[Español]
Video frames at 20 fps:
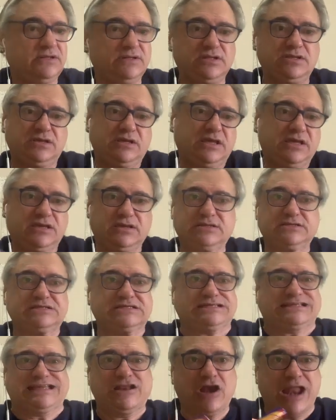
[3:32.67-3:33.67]
y que
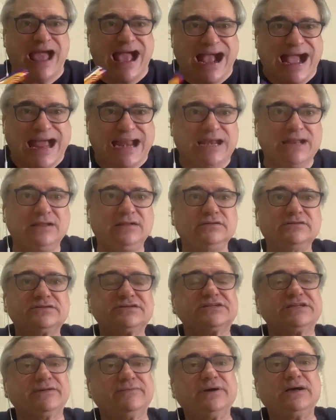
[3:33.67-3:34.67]
si la gana
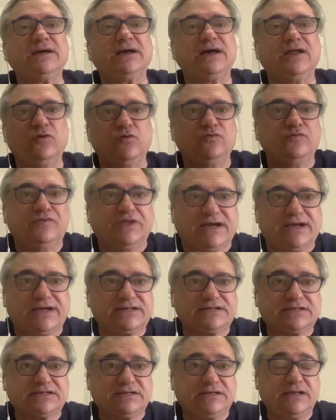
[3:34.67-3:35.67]
se va a luz de
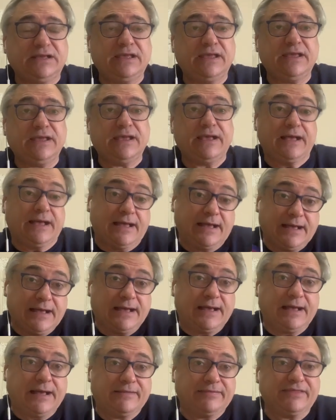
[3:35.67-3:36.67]
gas
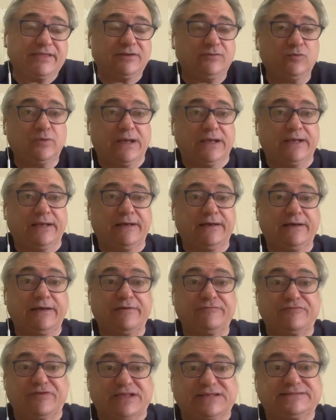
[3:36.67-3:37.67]
a hacer una
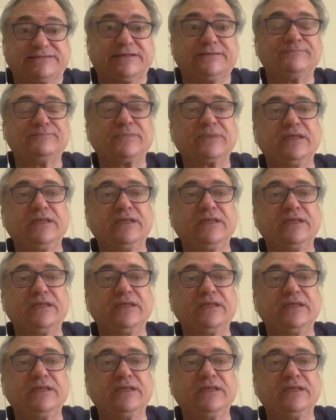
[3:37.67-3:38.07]
fiesta.